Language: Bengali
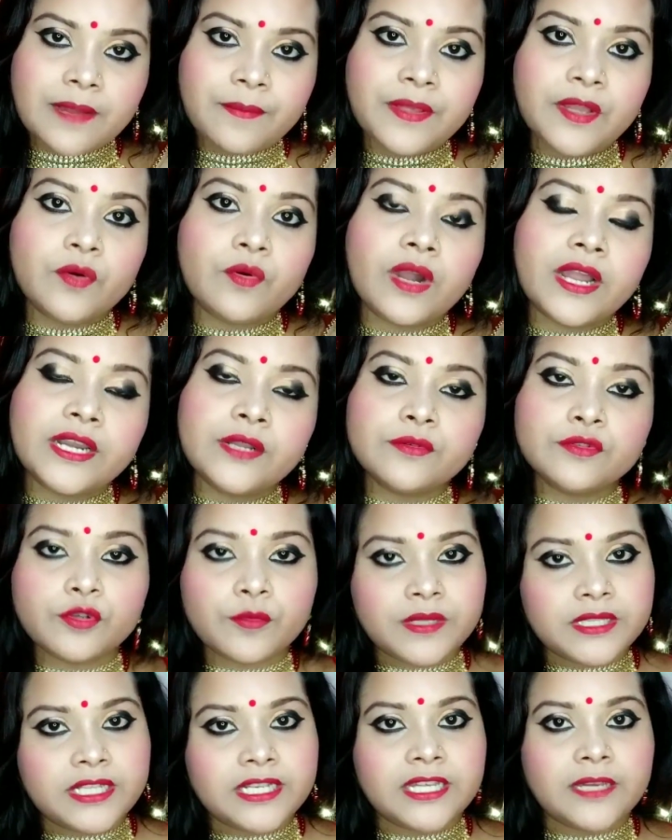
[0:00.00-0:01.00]
যাবে ওখানেও
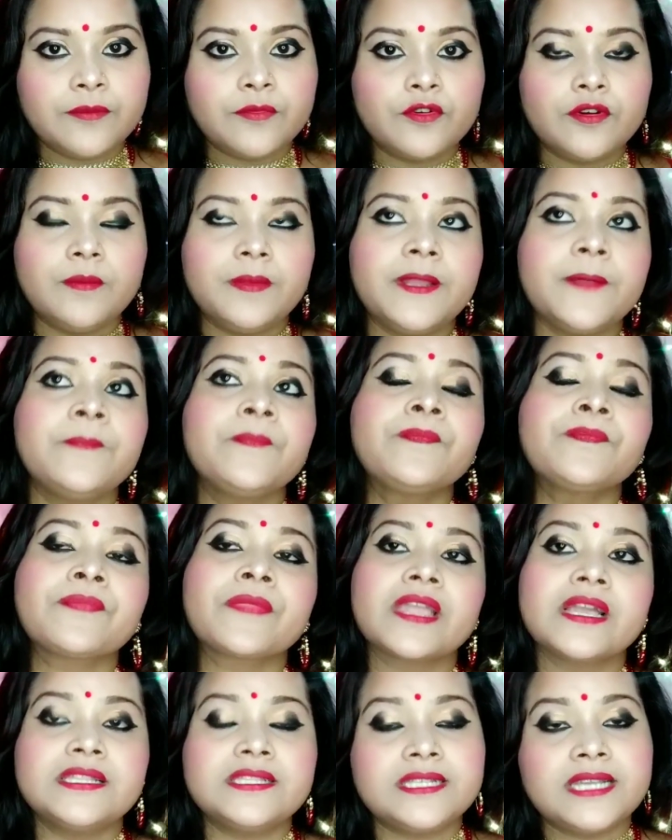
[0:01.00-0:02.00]
তোমাদেরকে বলবে
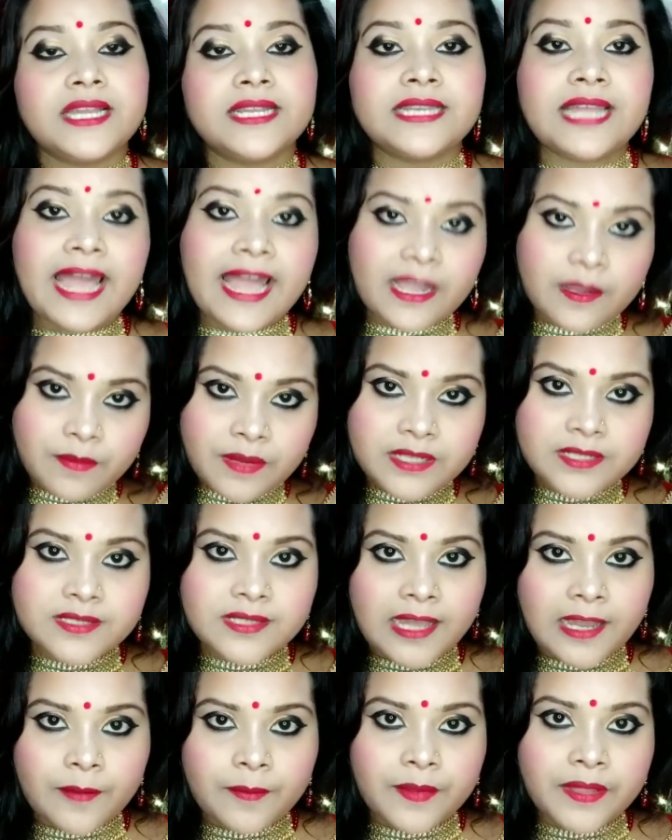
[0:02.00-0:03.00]
যে এটা এক মাস
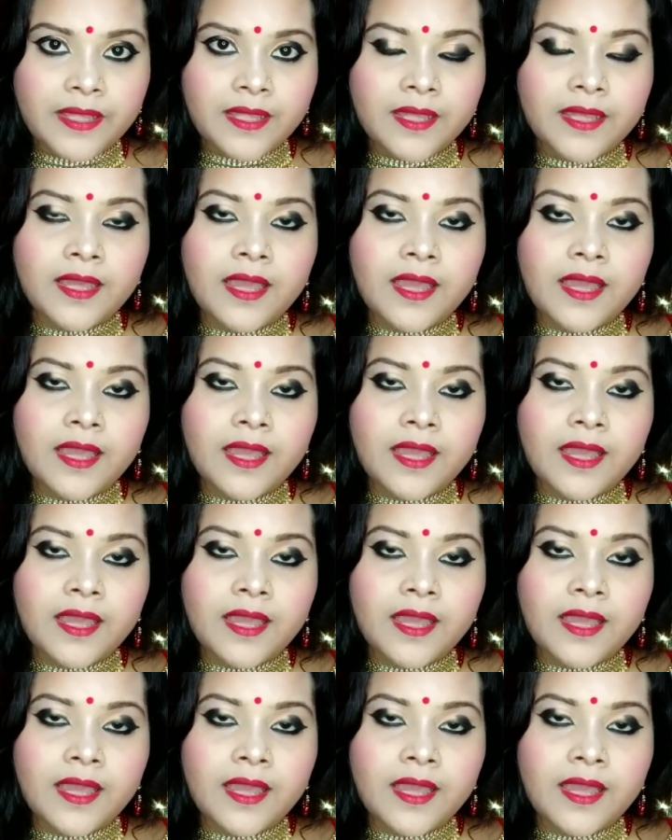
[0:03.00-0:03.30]
থাকবে